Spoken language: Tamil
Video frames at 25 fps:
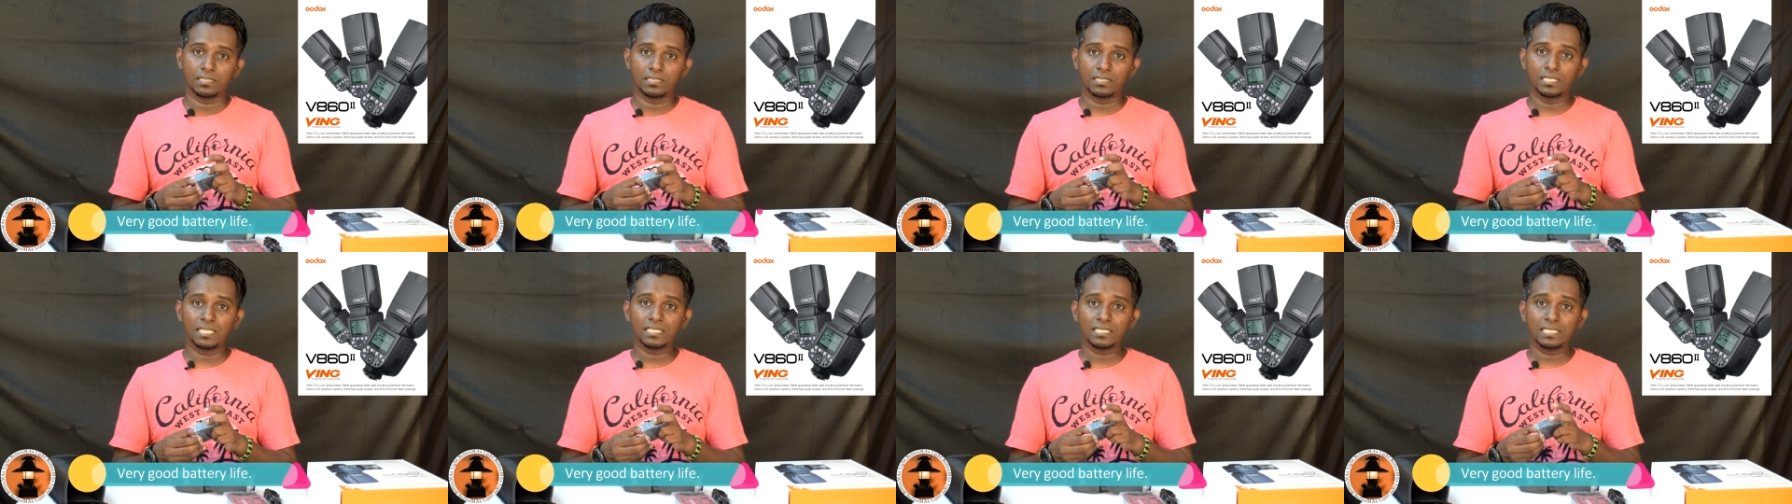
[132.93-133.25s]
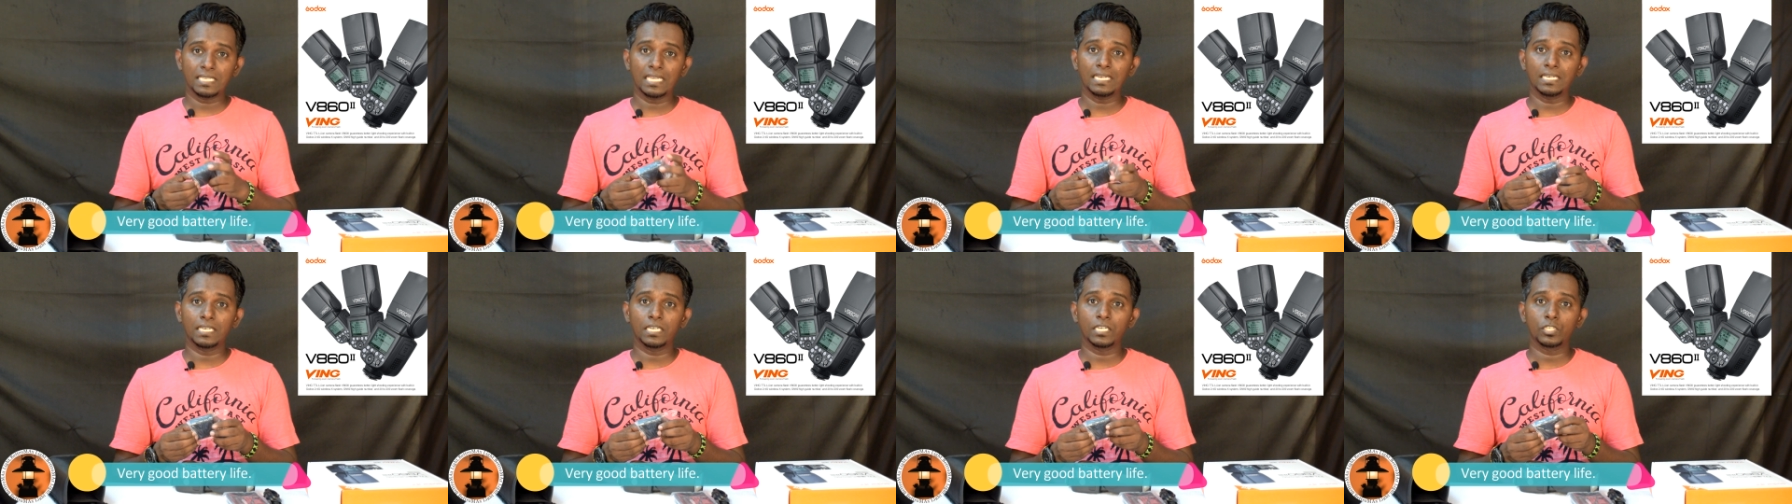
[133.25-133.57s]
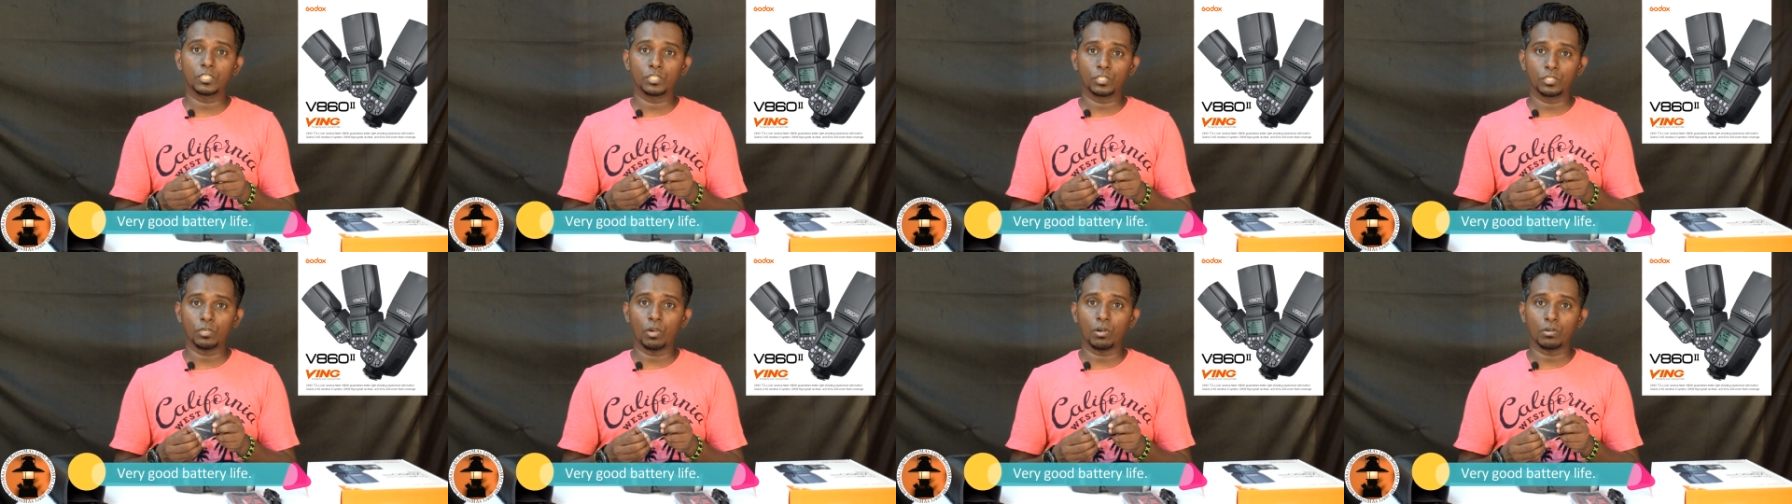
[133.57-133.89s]
சிக்ஸ்
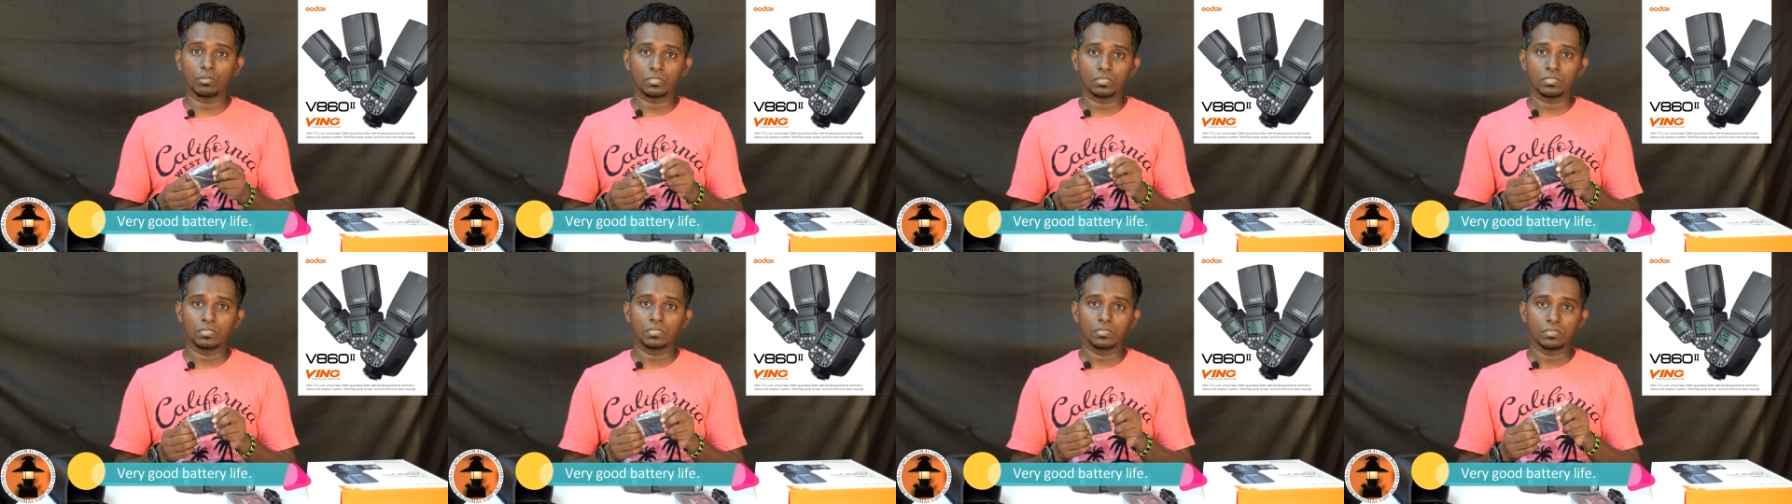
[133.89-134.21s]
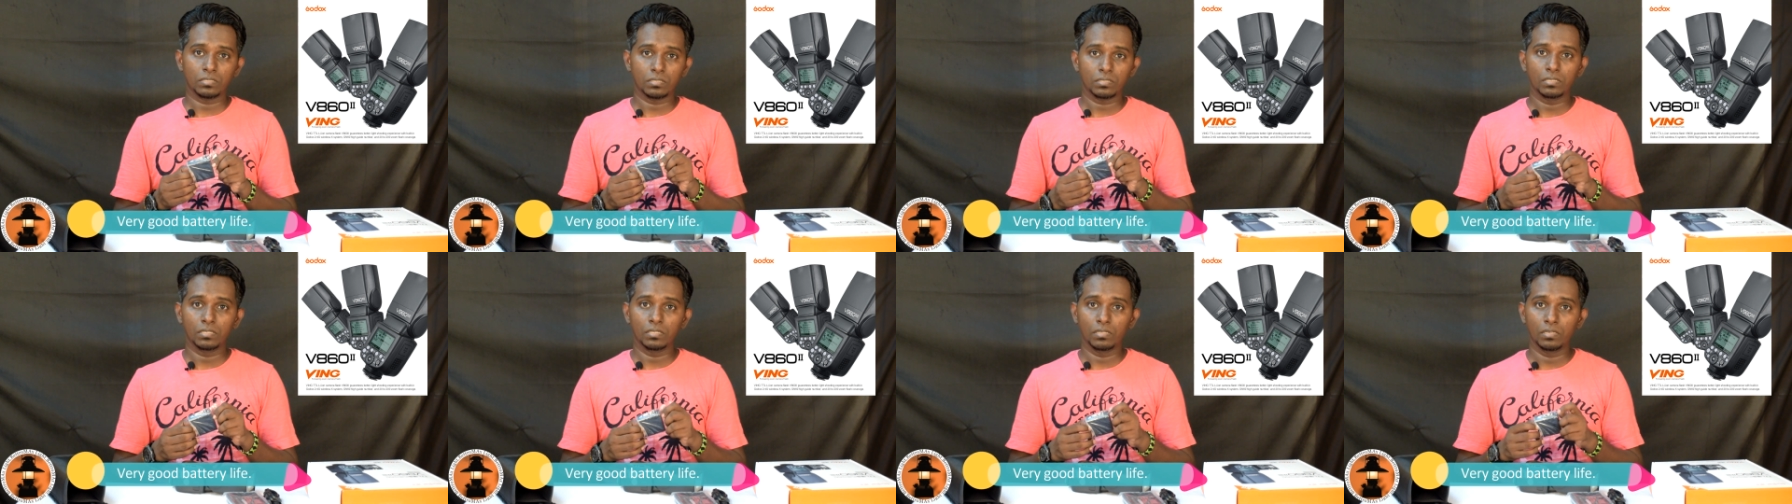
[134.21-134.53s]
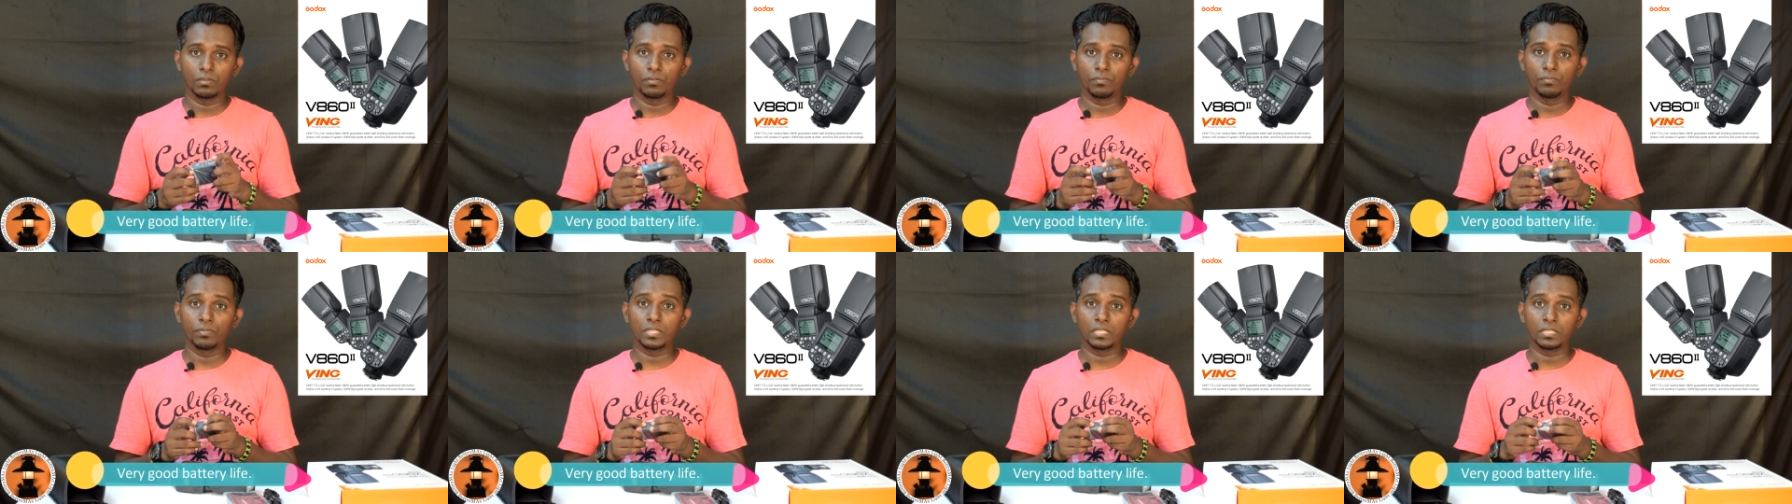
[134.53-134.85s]
ஹண்ட்ரட் ஷார்ட்ஸ்
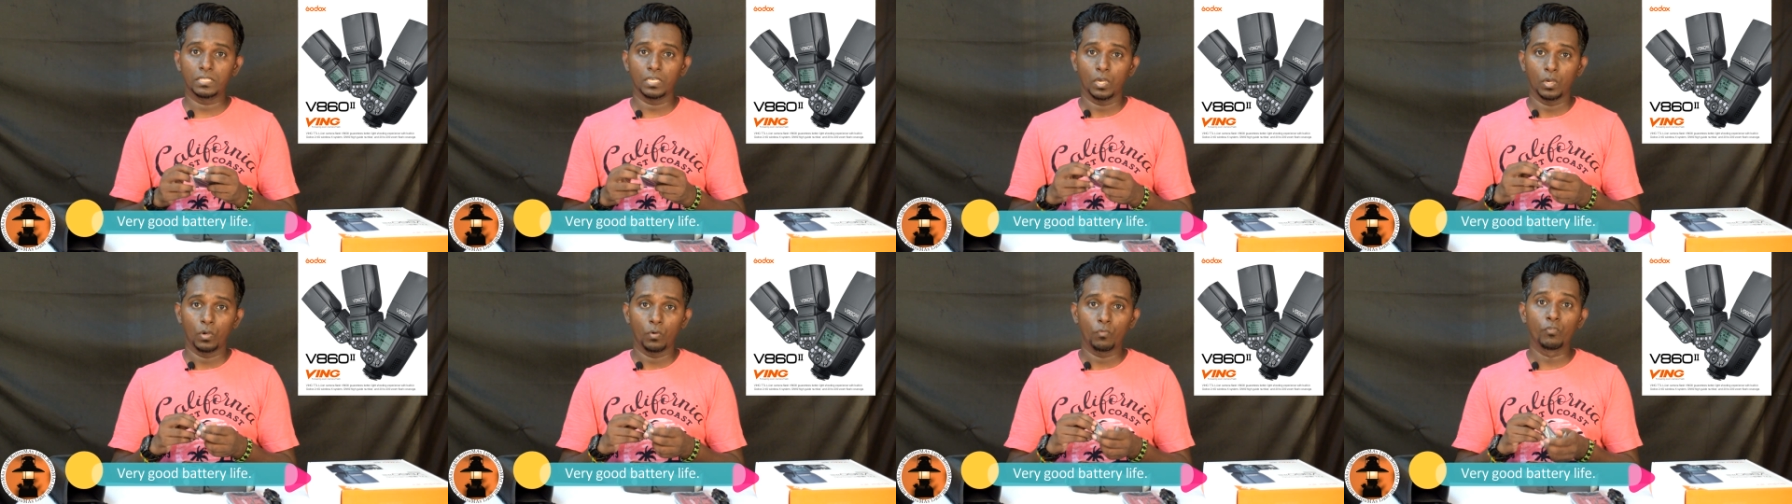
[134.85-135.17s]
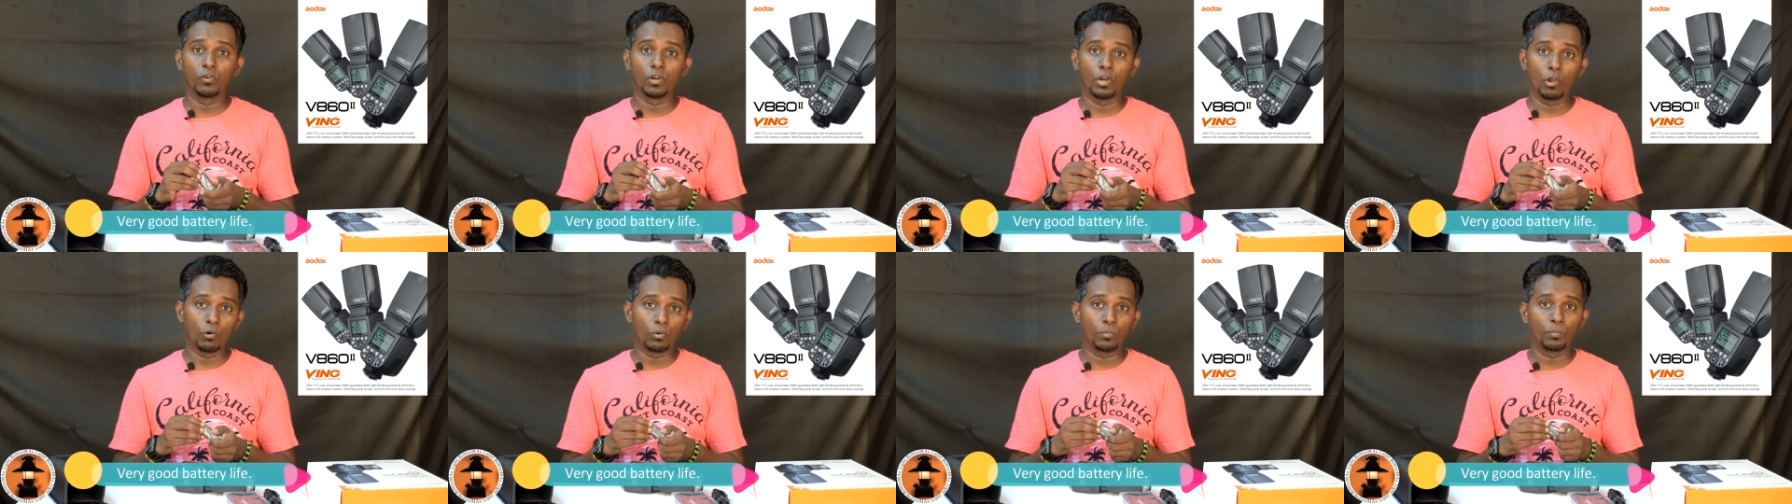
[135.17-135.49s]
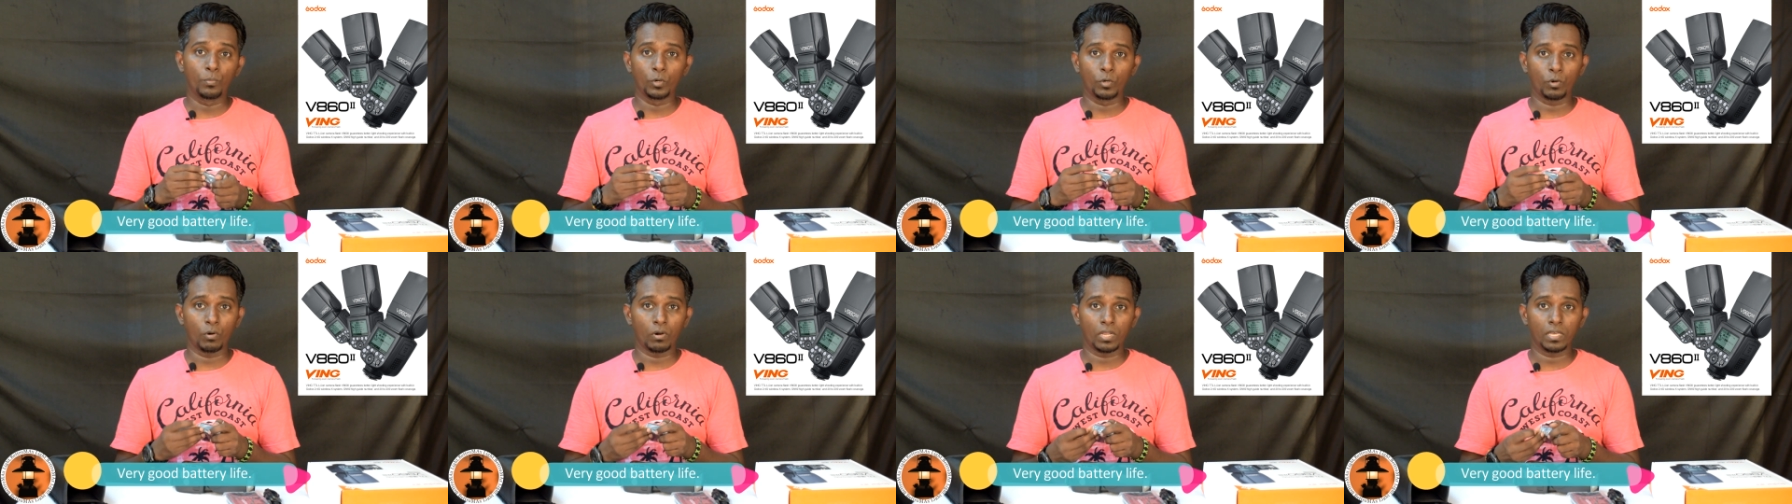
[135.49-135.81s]
வித் ஃபுல்
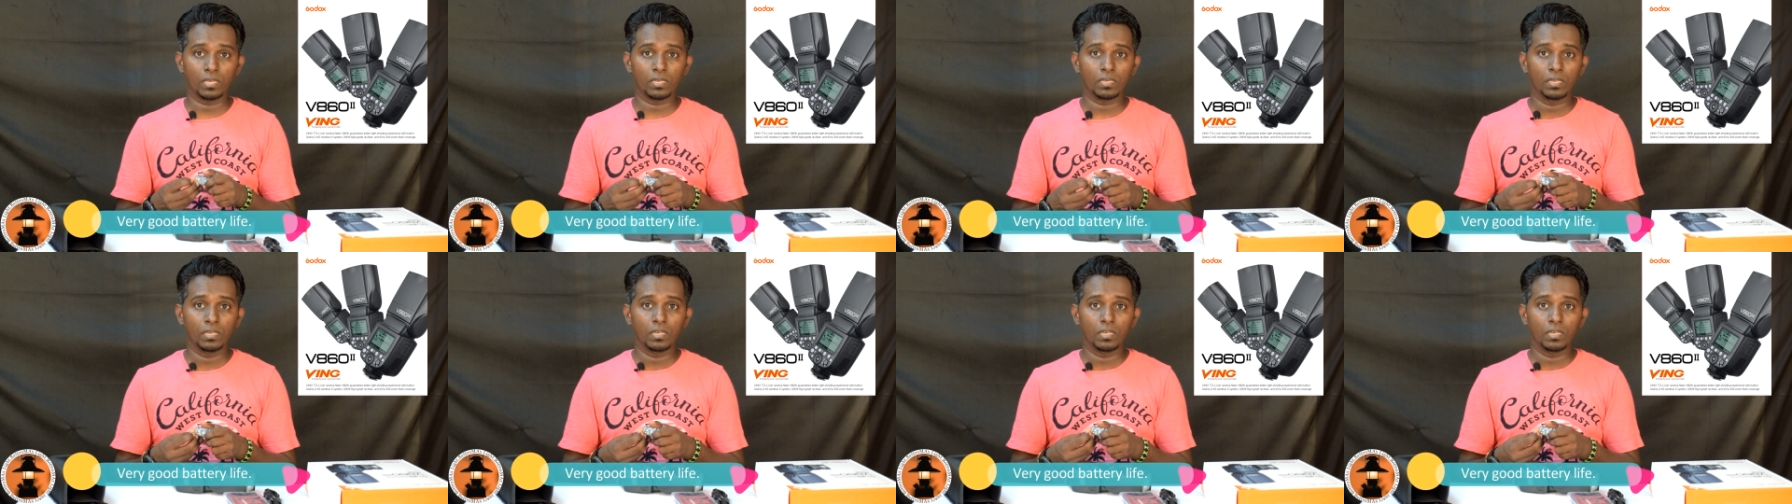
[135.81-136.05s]
அவுட்புட்டோட